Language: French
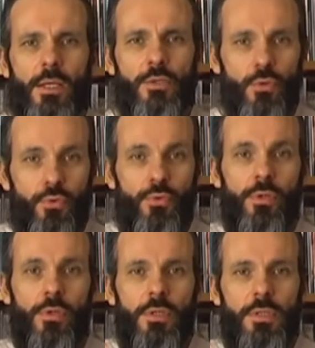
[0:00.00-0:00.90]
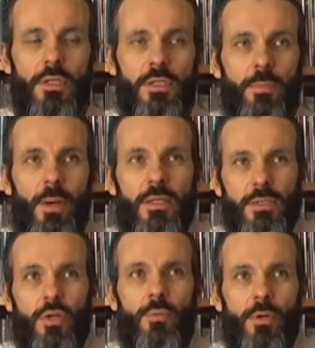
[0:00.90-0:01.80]
Et surtout, euh, l'idée, c'est pas
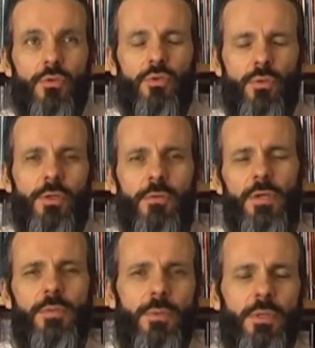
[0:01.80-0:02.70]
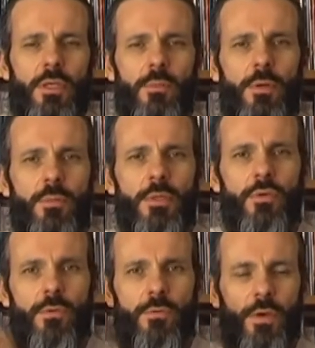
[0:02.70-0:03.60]
seulement de trouver des phrases spontanément, mais
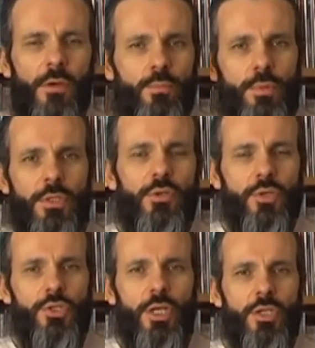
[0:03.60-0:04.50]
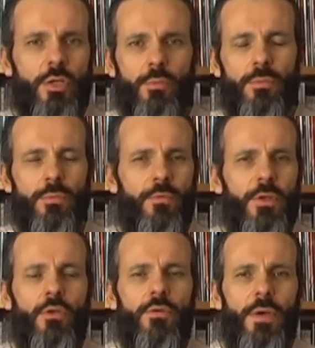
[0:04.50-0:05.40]
de faire une petite recherche comme on
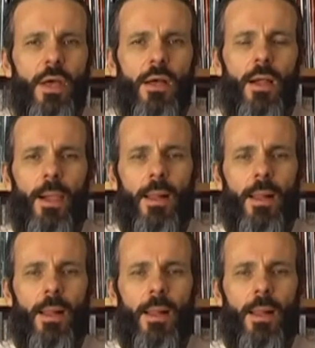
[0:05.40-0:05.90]
vient de le faire